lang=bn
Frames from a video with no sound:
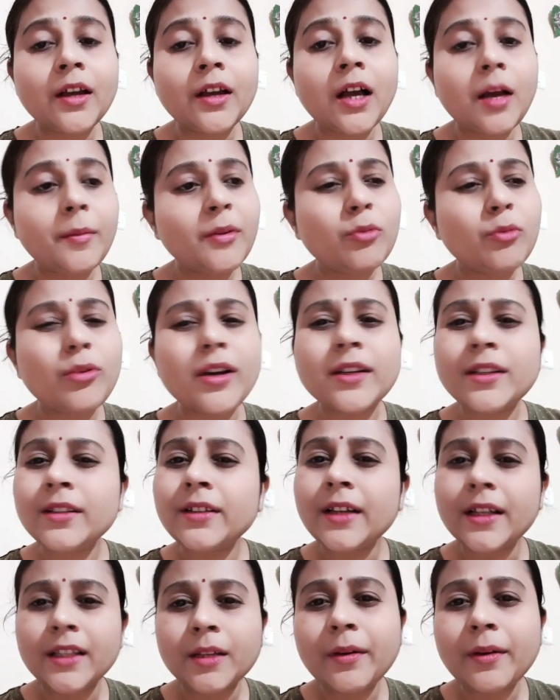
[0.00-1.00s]
আমি ওয়াইটির
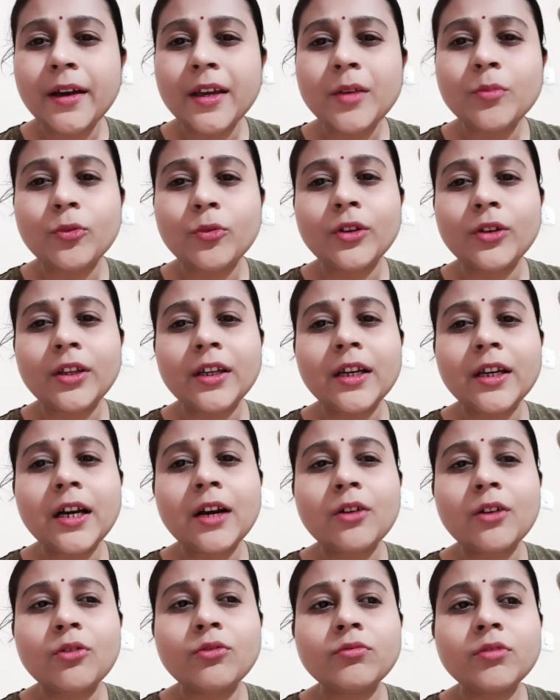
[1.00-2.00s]
দাদাভাই বলি
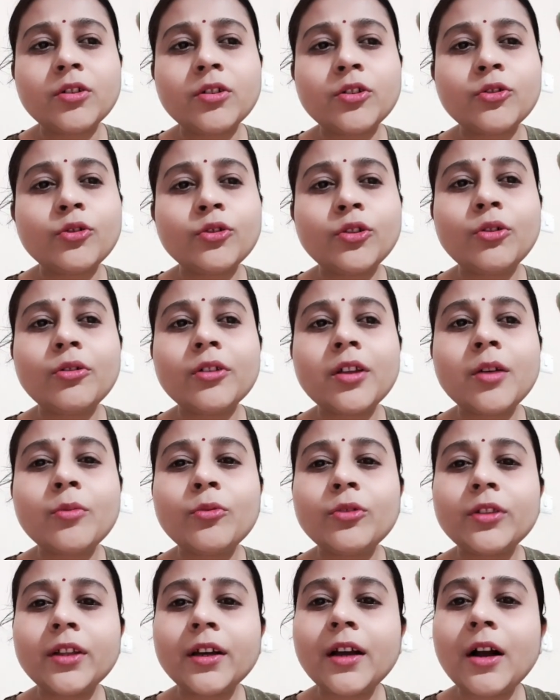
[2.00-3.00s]
কারণ সত্যি কথা
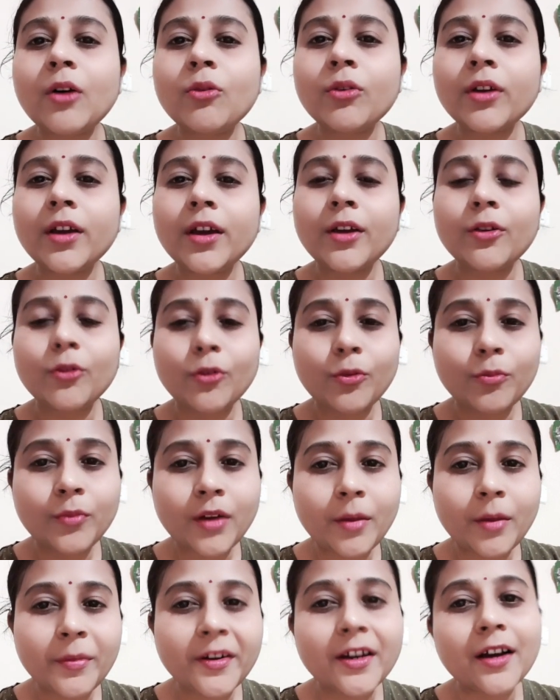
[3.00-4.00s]
বলতে কাউকে এরকম
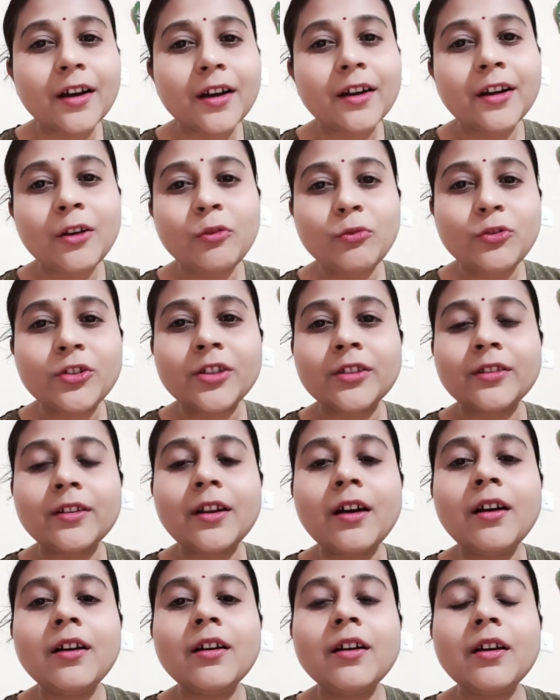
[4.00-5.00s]
নামে ডাকাটা উচিত
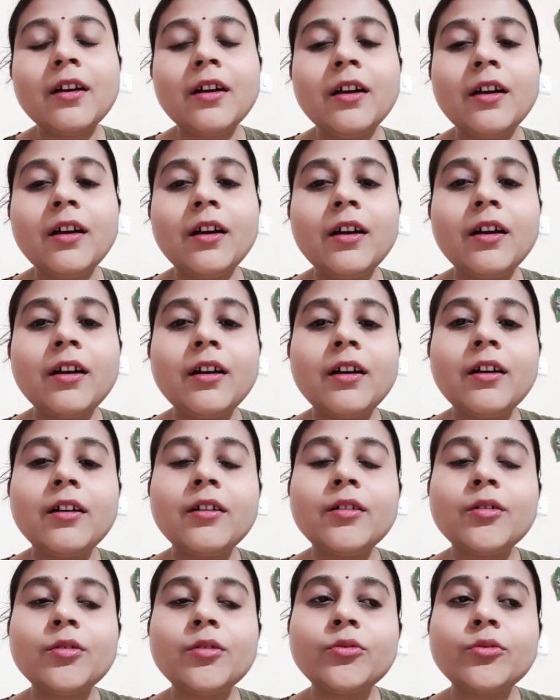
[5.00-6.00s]
না
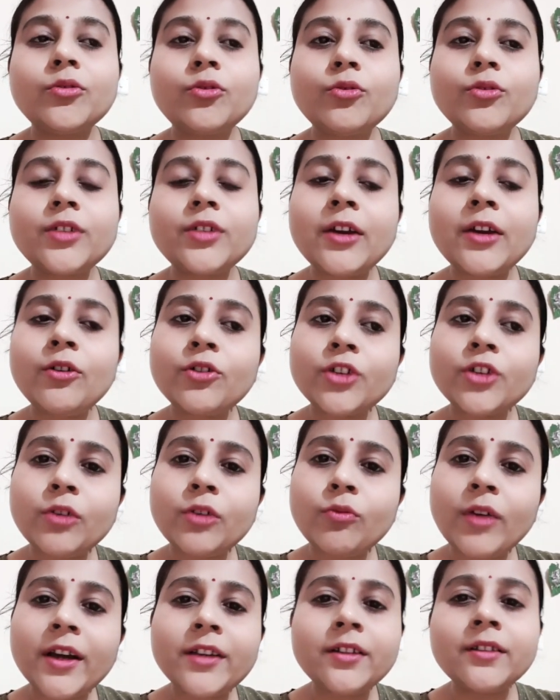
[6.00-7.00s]
তো যাই হোক সেই
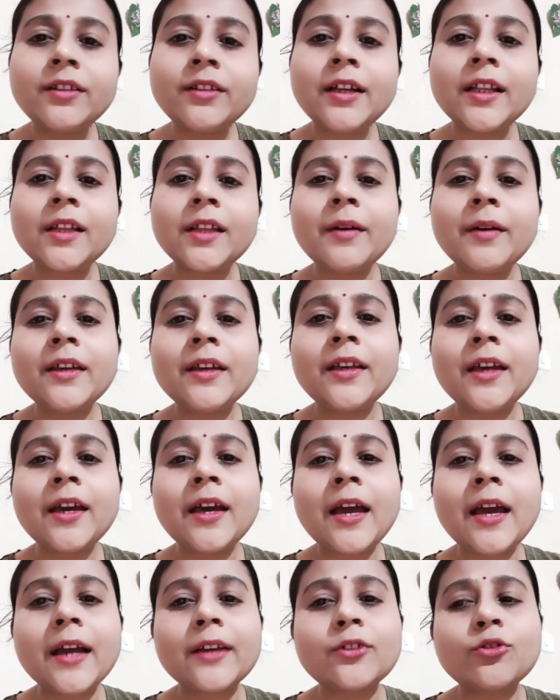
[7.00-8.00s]
ওয়াইটির দাদাভাইকে
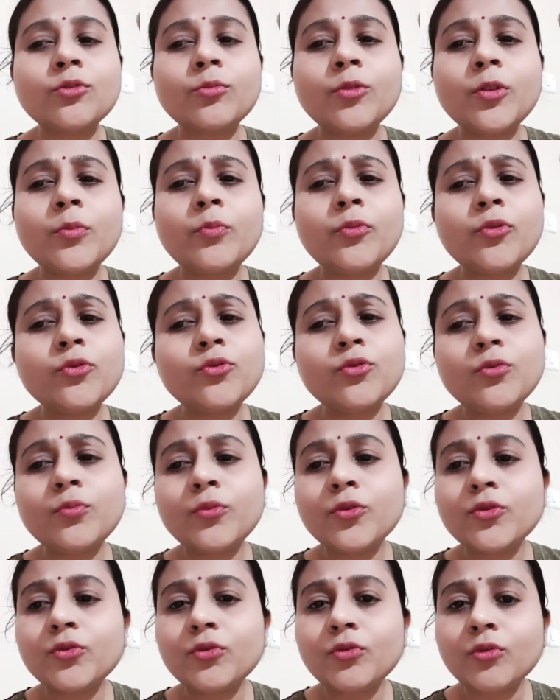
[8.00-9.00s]
এক সময় প্রচুর
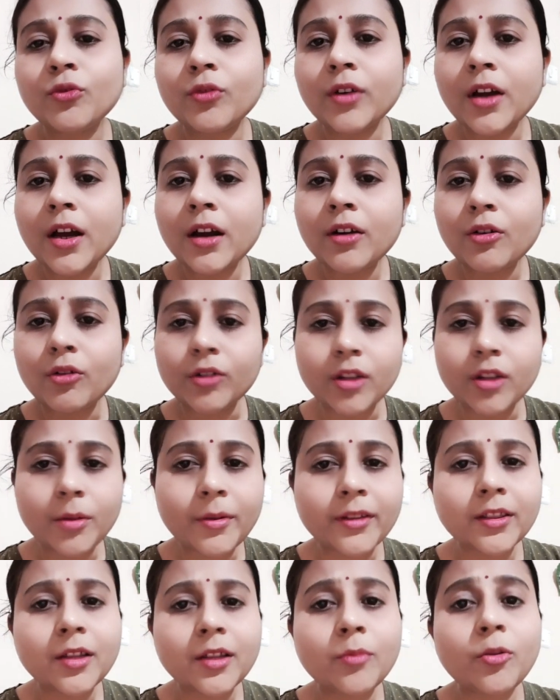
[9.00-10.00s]
প্রচুর নোংরা
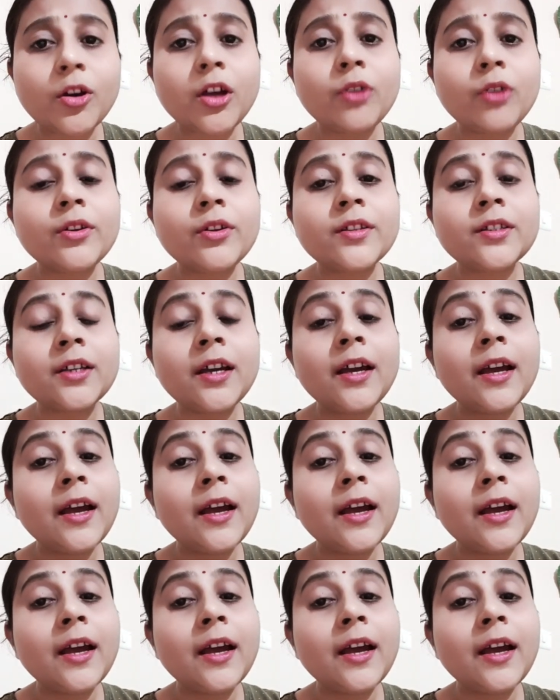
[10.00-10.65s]
কথাবার্তা বলা হয়েছে